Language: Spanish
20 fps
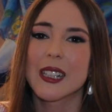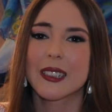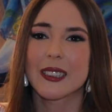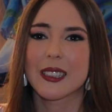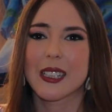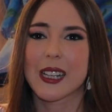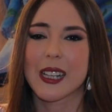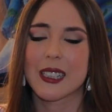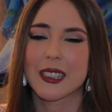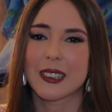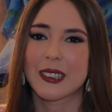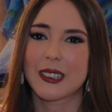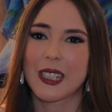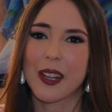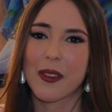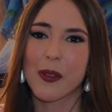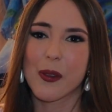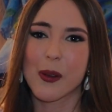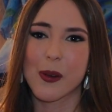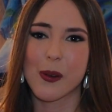siguen
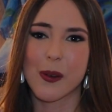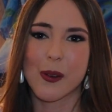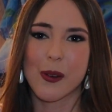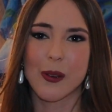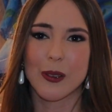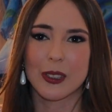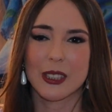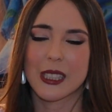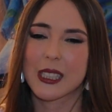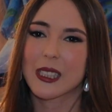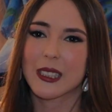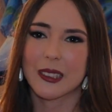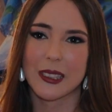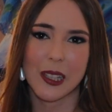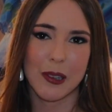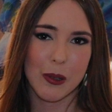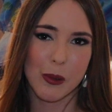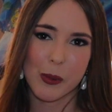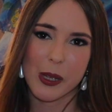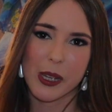estando, siguen
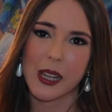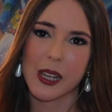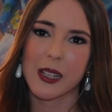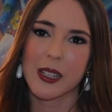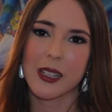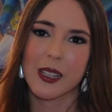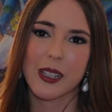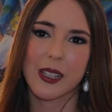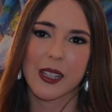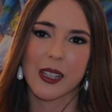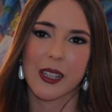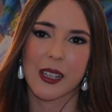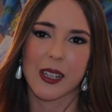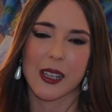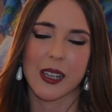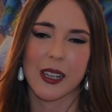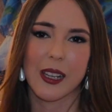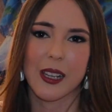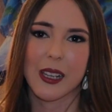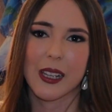estando bien
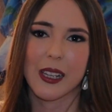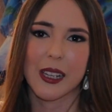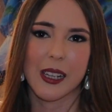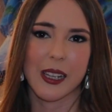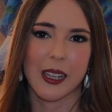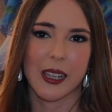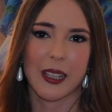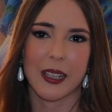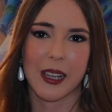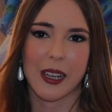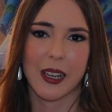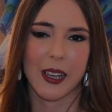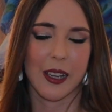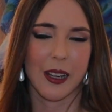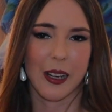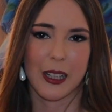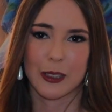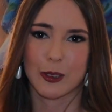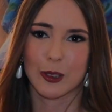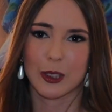y, que
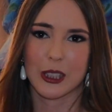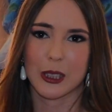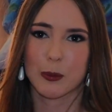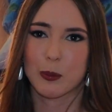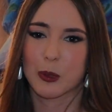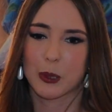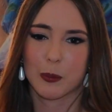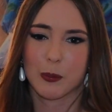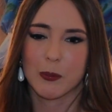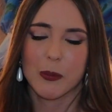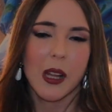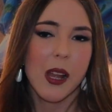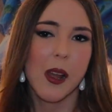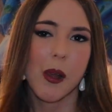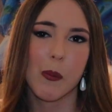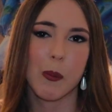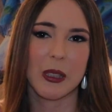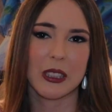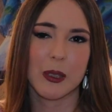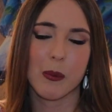las cosas pues
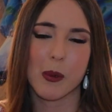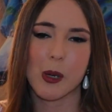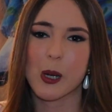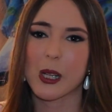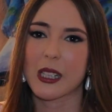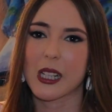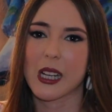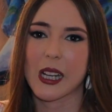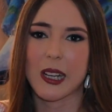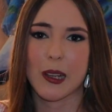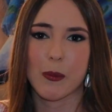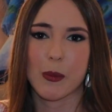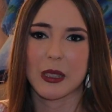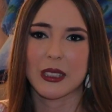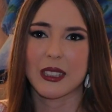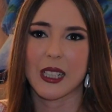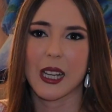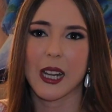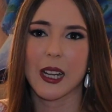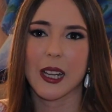pasan por lo que tienen que
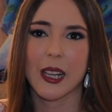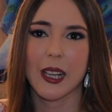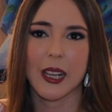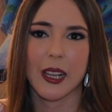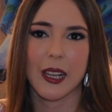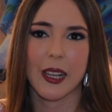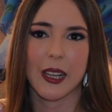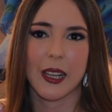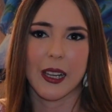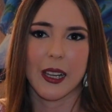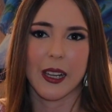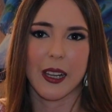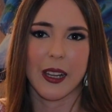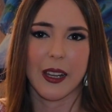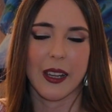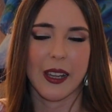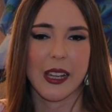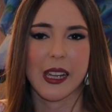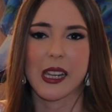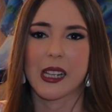pasar y